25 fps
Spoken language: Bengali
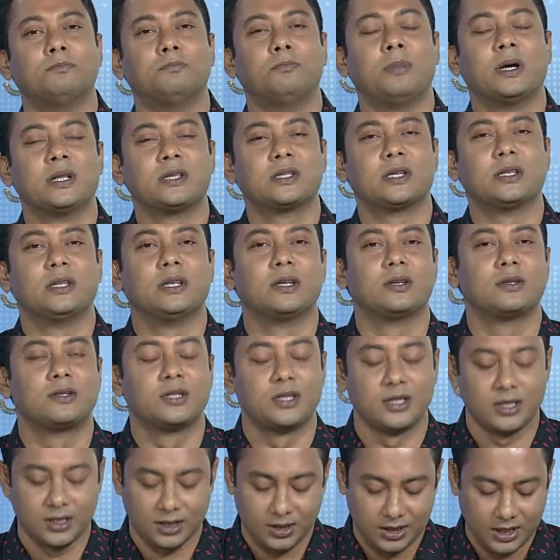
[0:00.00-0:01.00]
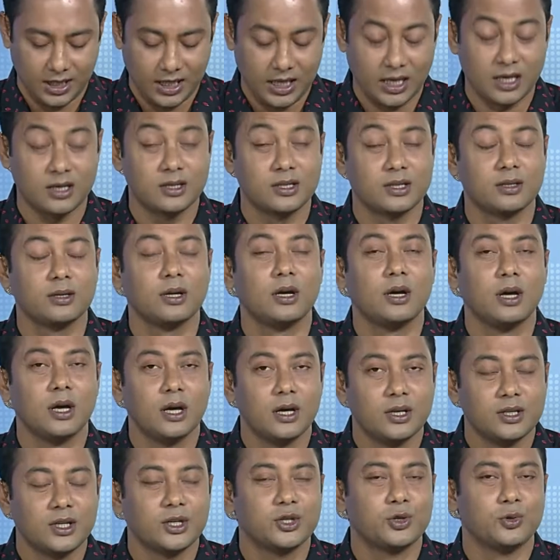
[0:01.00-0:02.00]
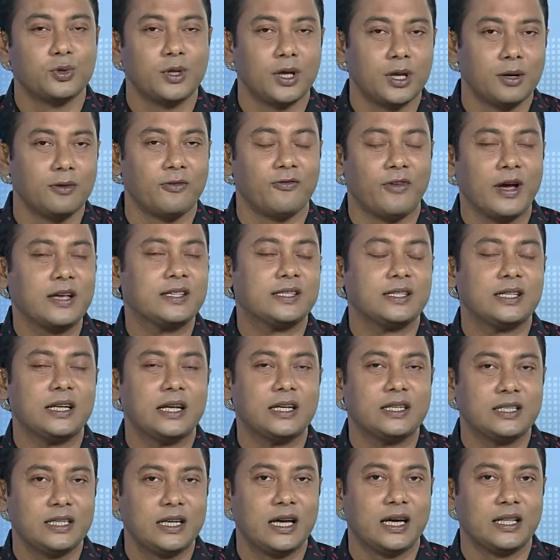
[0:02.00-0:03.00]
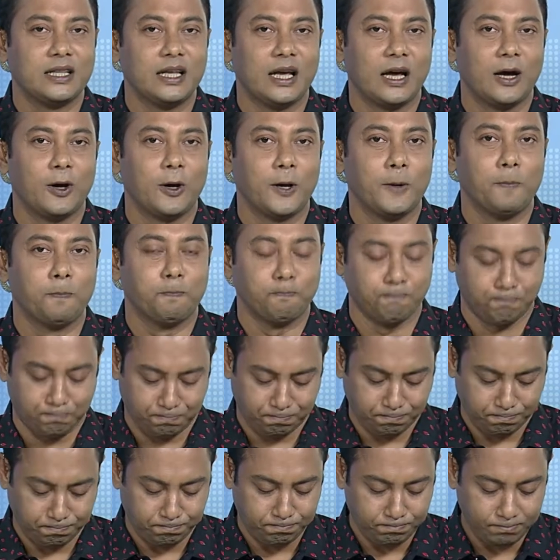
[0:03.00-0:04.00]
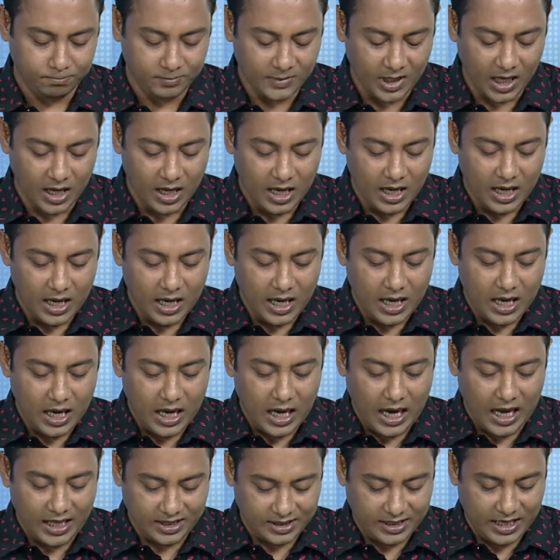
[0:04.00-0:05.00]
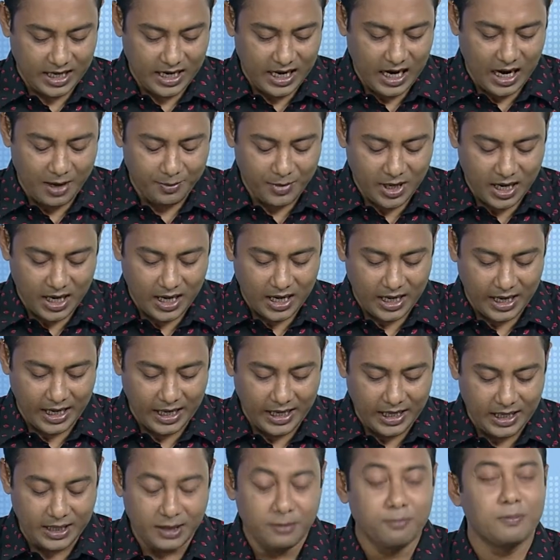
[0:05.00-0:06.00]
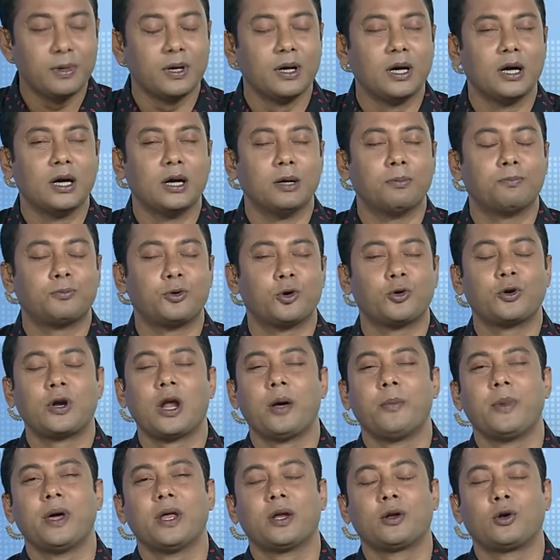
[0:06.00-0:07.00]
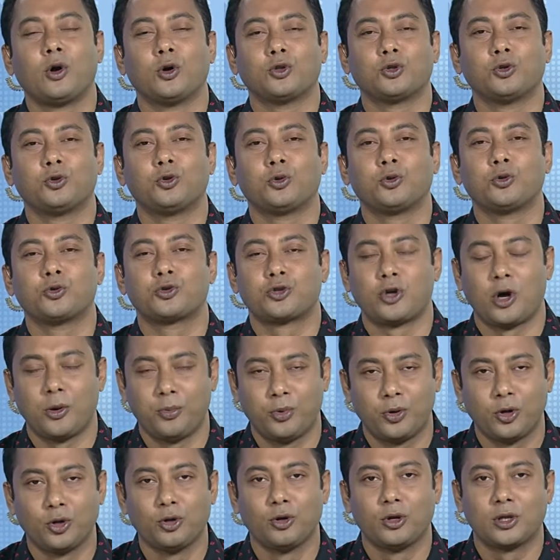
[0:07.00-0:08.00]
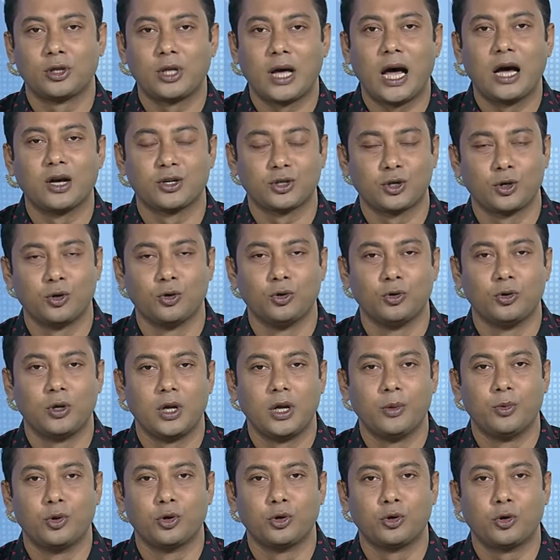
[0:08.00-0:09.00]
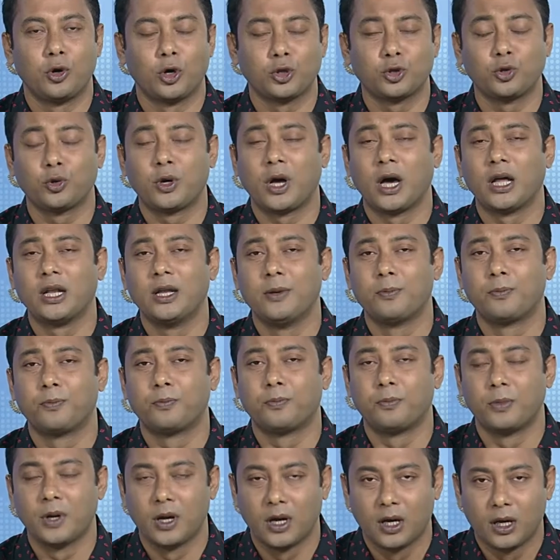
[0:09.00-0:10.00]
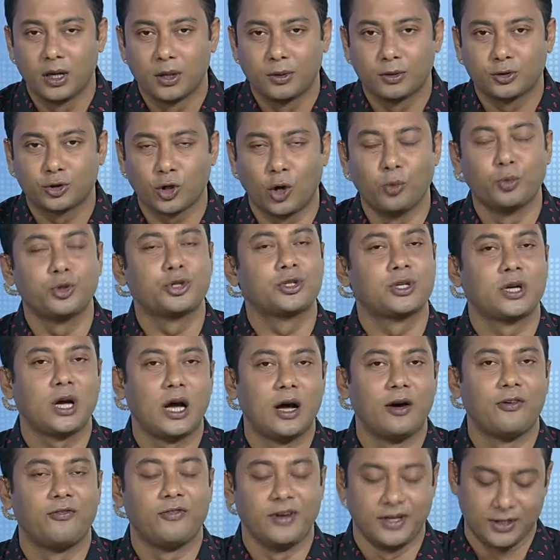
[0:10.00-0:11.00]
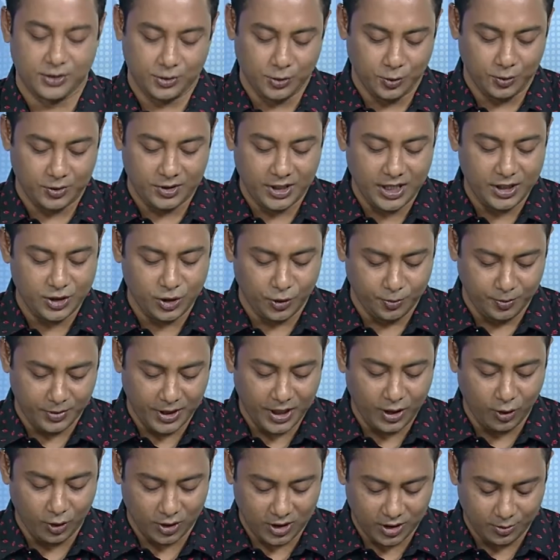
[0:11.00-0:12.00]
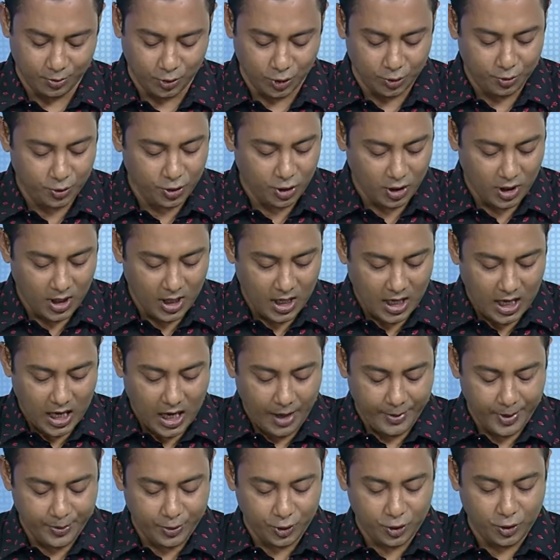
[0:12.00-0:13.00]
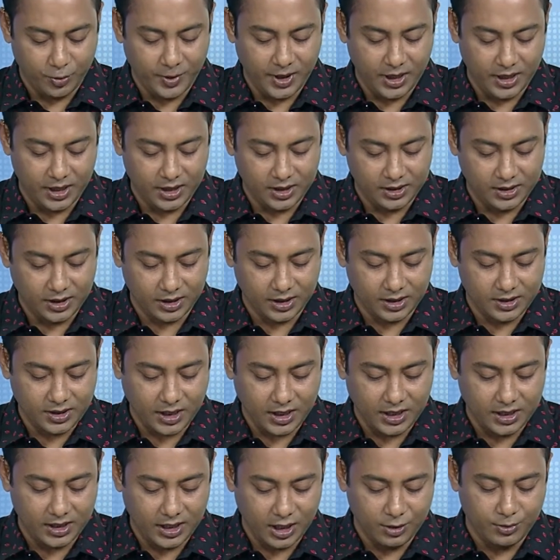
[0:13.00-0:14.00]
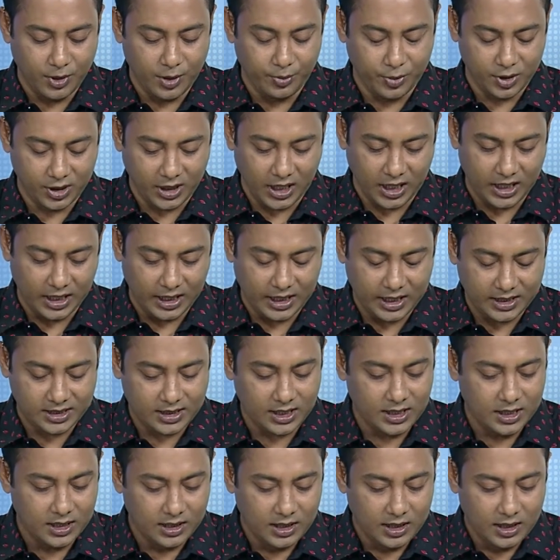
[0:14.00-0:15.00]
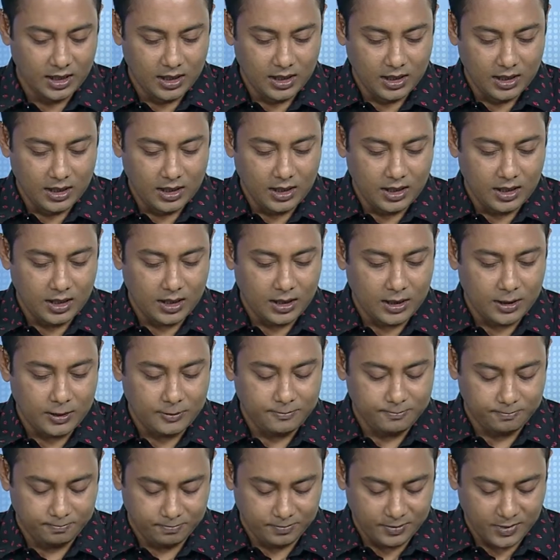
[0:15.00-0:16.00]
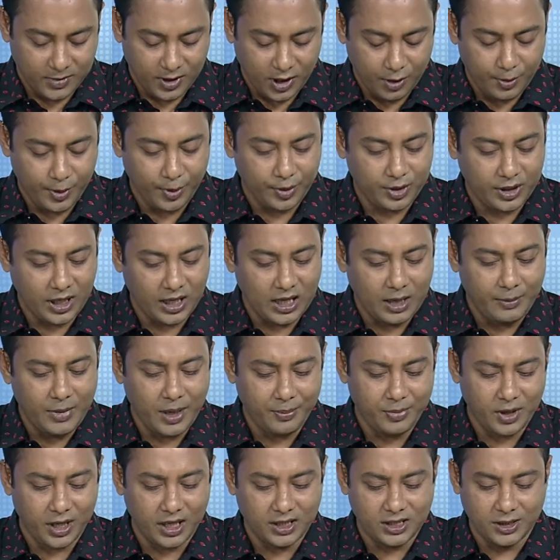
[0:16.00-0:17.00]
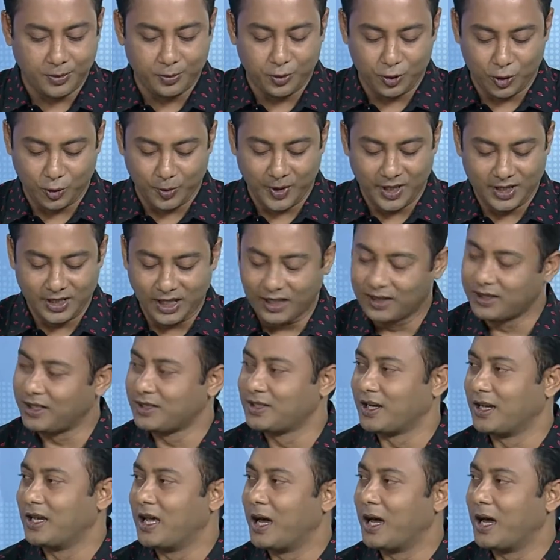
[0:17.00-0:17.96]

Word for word: বাচ্চাদের টিকার শিশুদের ভ্যাকসিনের টিকা দেওয়া হয় আজকে আমরা এই প্রোগ্রামের কতটুকু সফলতা আসলো এবং কতখানি সমস্যা ফেস করছে এসব নিয়ে কথা বলবো আমি প্রথমেই যেতে চাই দিন মোহাম্মদ খানের কাছে দিন মোহাম্মদ খান আমি আপনার কাছে প্রথমেই জানতে চাই